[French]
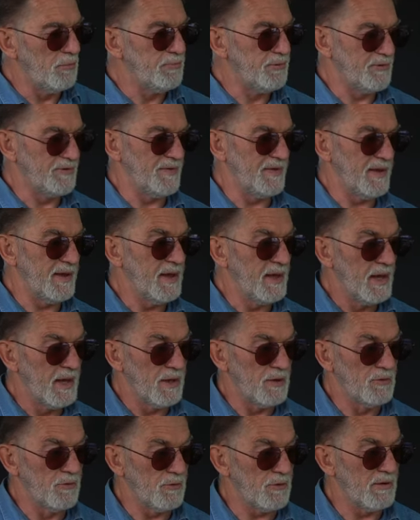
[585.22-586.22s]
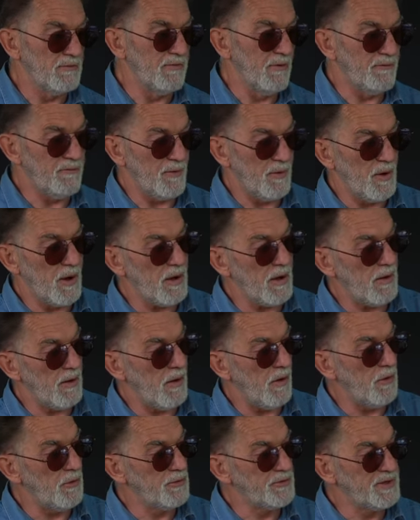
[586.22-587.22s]
opposées. Donc il va falloir
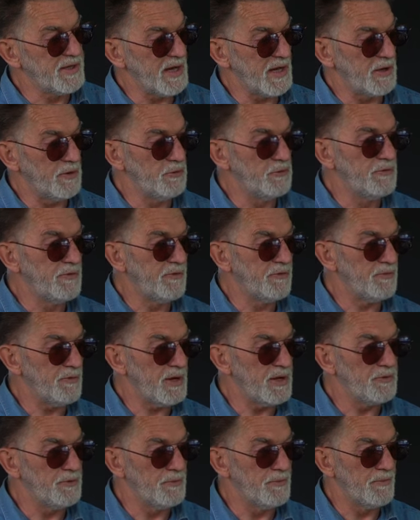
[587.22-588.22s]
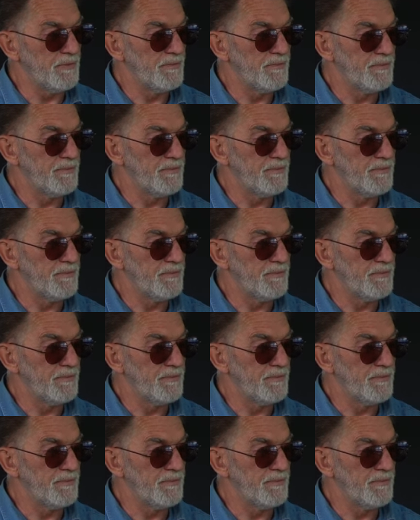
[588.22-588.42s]
en retirer une sur les deux.